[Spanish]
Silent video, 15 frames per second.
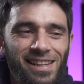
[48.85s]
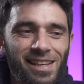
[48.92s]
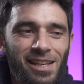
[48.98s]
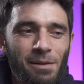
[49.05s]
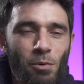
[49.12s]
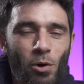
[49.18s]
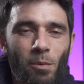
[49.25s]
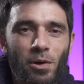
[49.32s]

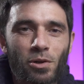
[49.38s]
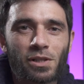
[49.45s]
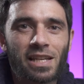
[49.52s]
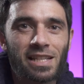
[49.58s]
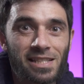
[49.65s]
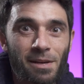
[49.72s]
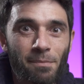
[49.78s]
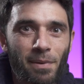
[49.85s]
y por lo menos que
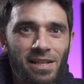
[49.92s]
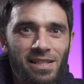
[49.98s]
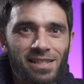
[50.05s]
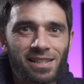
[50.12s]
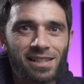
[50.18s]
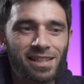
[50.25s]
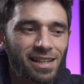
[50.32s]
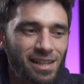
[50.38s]
sepas
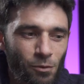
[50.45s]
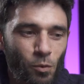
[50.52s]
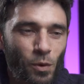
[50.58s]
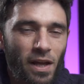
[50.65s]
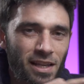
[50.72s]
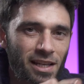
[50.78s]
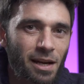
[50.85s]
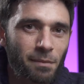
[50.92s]

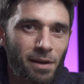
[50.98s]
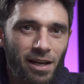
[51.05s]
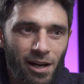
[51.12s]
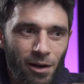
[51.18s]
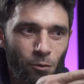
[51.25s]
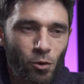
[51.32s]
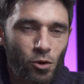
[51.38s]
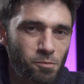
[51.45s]
una dinámica,
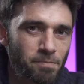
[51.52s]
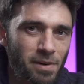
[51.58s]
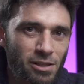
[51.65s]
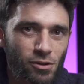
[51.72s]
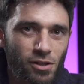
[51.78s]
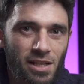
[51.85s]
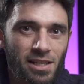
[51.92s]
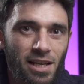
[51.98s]
unos
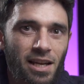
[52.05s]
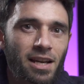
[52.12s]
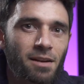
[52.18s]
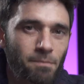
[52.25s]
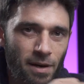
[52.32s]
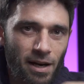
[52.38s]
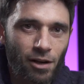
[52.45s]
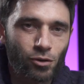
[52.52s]
pasos a seguir para